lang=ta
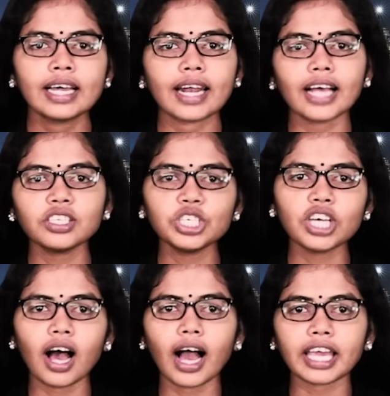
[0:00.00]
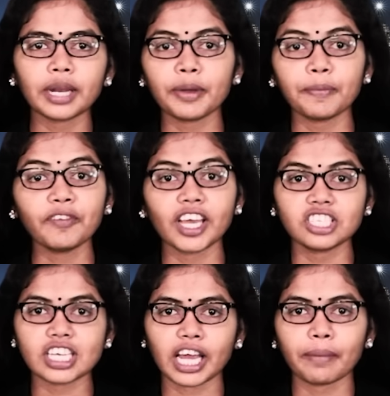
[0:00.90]
ரஷ்ய ஆக்கிரமிப்பு
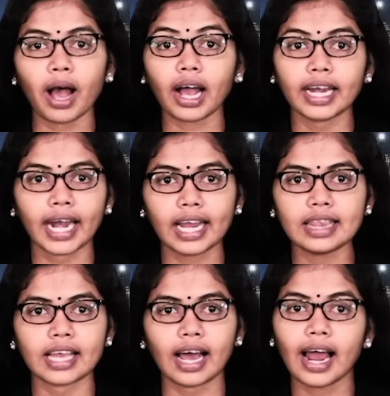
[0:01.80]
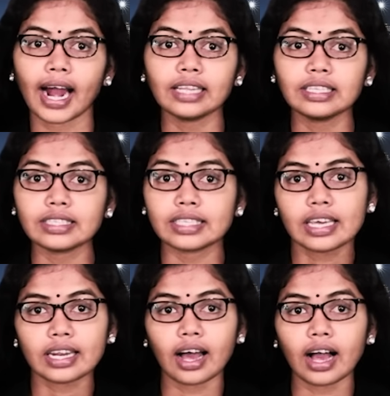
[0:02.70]
வெற்றிகரமாக நடந்தால் அடுத்து
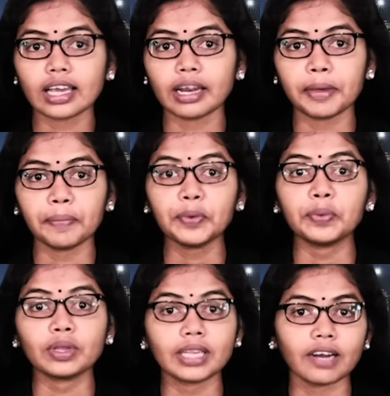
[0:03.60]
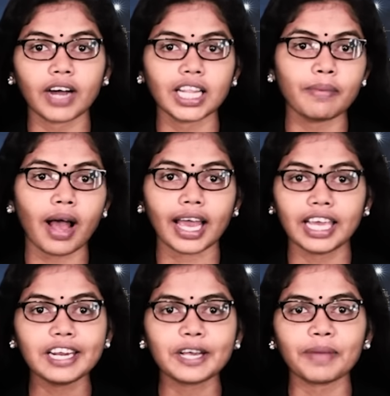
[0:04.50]
சீன ஆக்கிரமிப்பு உத்தரவாதமாக
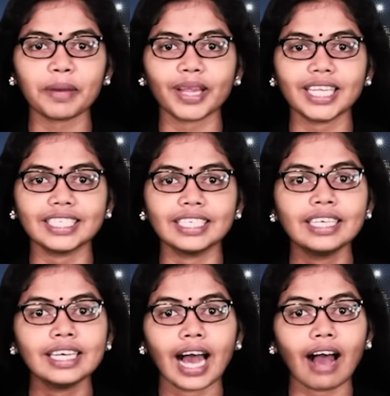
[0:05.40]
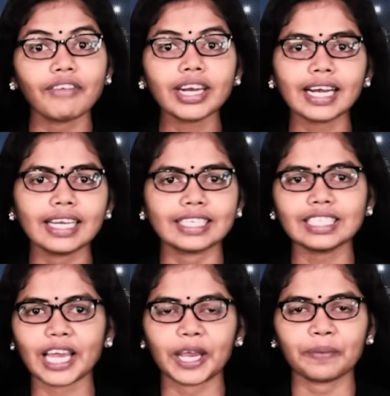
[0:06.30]
இருக்கும் என்பது
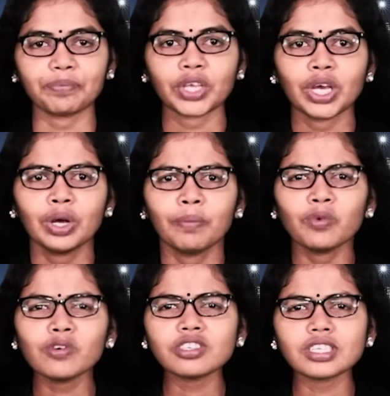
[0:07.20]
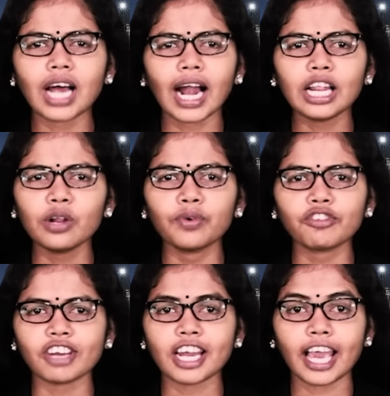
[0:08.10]
அவர்களுக்கு தெரியும் மூன்று நாளில்
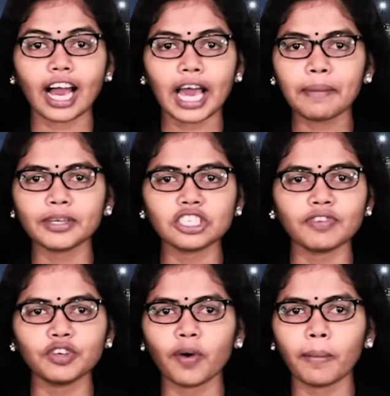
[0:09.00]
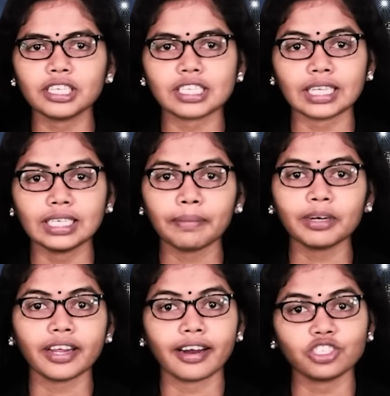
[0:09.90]
உக்ரைனை கைப்பற்றி விடுவோம் என்று
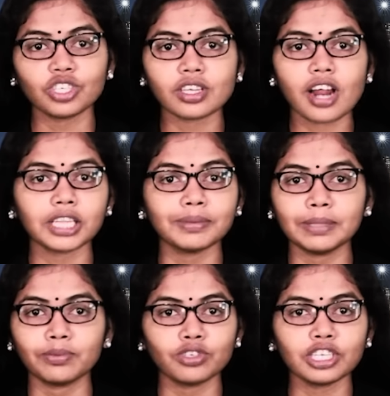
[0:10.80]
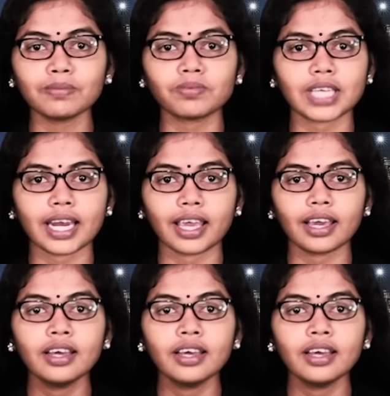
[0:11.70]
திட்டமிட்ட ரஷ்ய ஜனாதிபதி புட்டினும் சரி